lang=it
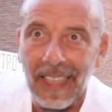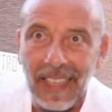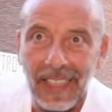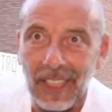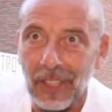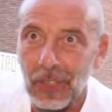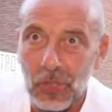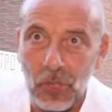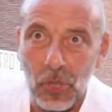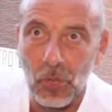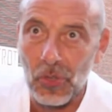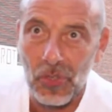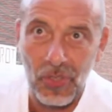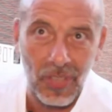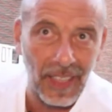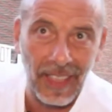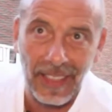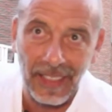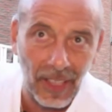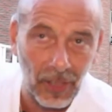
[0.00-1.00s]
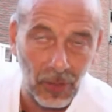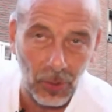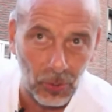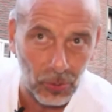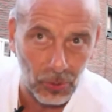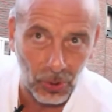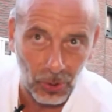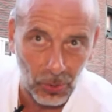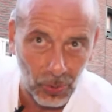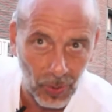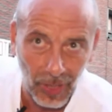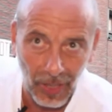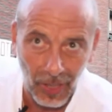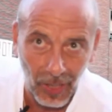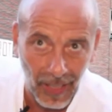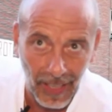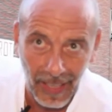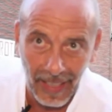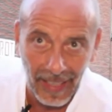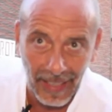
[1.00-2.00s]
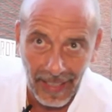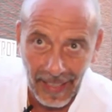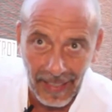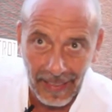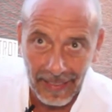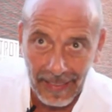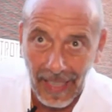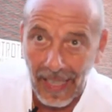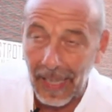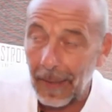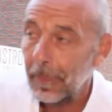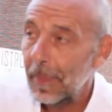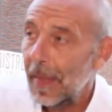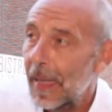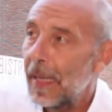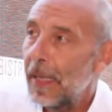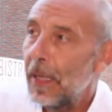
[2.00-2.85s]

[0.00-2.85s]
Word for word: non si rende conto di quella che è la realtà,